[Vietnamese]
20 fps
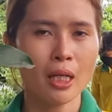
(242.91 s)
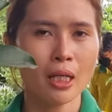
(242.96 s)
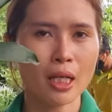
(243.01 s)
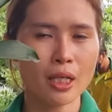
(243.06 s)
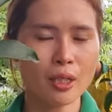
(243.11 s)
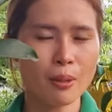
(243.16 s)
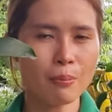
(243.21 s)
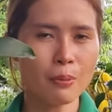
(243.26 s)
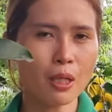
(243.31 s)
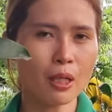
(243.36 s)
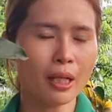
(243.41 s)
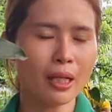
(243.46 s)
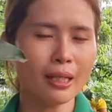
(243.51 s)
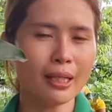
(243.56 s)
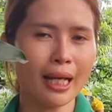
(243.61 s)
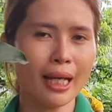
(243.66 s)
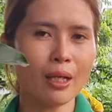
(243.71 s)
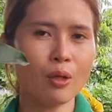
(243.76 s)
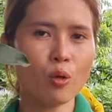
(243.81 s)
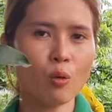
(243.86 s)
để giúp cho cái
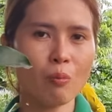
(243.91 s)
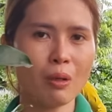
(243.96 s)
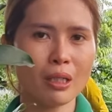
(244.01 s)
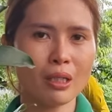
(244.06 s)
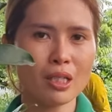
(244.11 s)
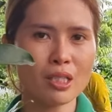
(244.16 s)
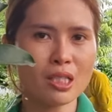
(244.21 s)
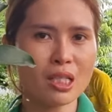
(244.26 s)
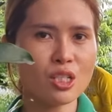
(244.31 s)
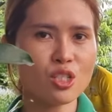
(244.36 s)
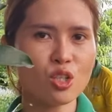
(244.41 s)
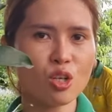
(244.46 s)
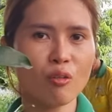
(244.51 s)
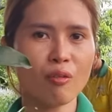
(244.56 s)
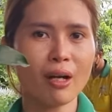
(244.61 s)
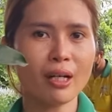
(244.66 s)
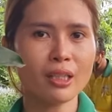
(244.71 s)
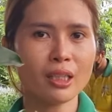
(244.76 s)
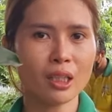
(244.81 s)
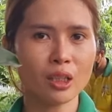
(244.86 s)
cây của mình nó sinh trưởng
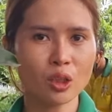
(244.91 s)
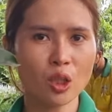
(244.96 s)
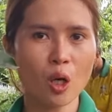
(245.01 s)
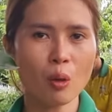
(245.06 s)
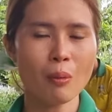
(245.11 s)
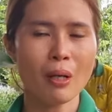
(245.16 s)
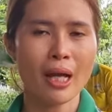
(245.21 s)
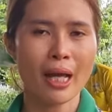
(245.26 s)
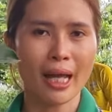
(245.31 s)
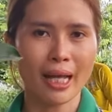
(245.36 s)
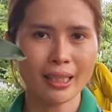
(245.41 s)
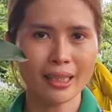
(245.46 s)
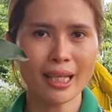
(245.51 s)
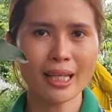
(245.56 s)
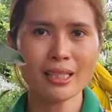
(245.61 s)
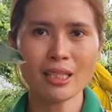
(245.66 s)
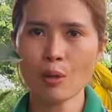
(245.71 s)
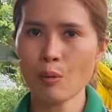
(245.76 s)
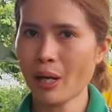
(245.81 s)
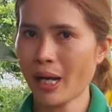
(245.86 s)
phát triển tốt hạn
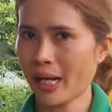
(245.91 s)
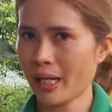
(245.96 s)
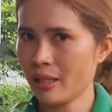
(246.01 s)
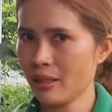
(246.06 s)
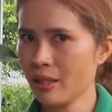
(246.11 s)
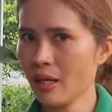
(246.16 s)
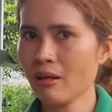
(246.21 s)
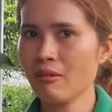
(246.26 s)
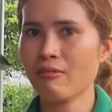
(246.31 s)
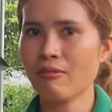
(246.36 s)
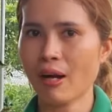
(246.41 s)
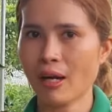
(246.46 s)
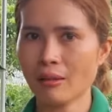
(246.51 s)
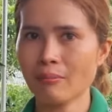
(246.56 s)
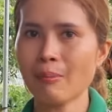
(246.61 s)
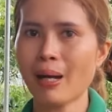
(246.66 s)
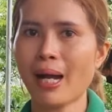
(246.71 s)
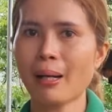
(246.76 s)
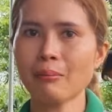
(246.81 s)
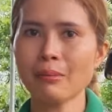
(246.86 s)
chế sâu hại nhưng
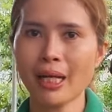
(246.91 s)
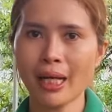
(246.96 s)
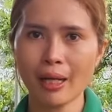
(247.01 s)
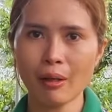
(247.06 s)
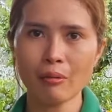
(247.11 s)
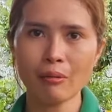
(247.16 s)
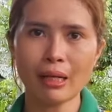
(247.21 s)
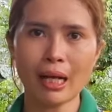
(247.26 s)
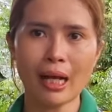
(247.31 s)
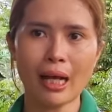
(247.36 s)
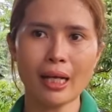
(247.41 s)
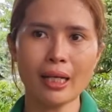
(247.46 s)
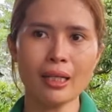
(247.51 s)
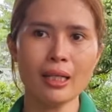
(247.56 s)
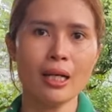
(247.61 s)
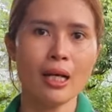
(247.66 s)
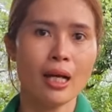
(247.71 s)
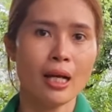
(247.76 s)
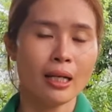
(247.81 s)
vẫn bám theo cái